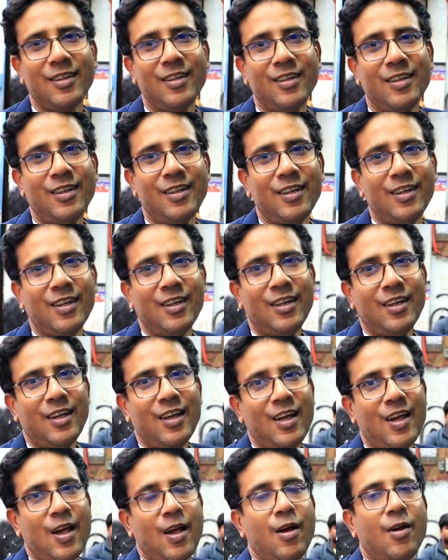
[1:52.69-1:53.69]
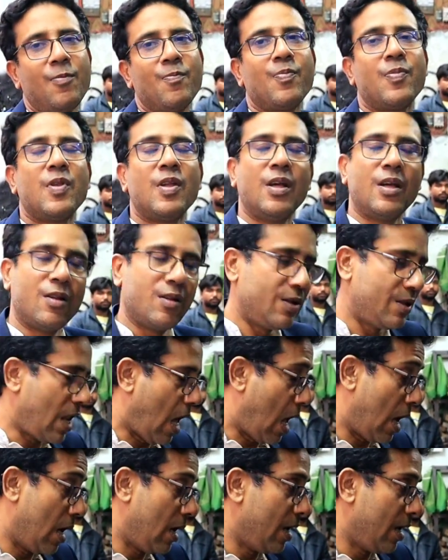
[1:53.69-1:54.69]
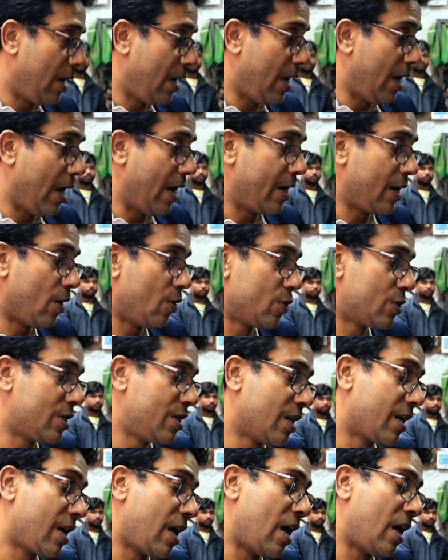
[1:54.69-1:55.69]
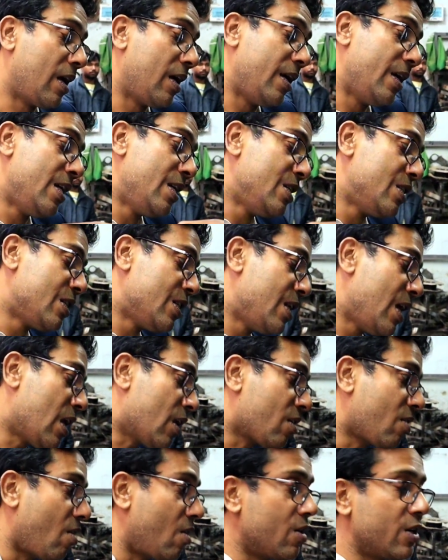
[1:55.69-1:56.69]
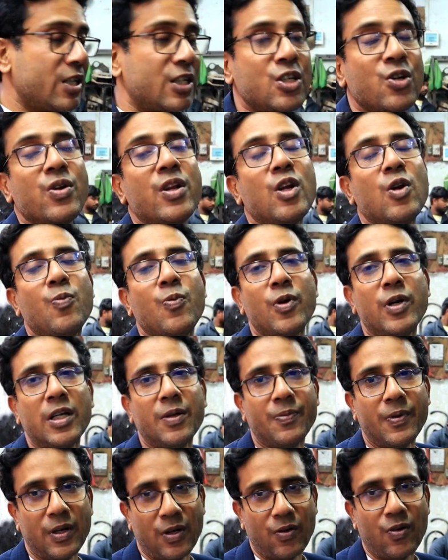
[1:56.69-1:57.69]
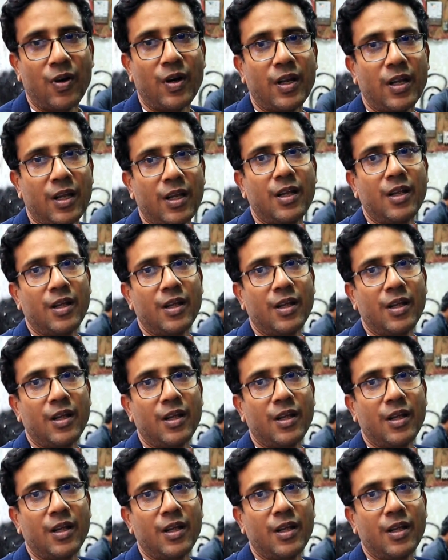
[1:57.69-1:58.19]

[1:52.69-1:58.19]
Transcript: প্রেফার করে যে কোন ইয়াটাই করবে এটা হচ্ছে ইঞ্জিনের কন্ডিশনের উপর ডিপেন্ড আচ্ছা। করে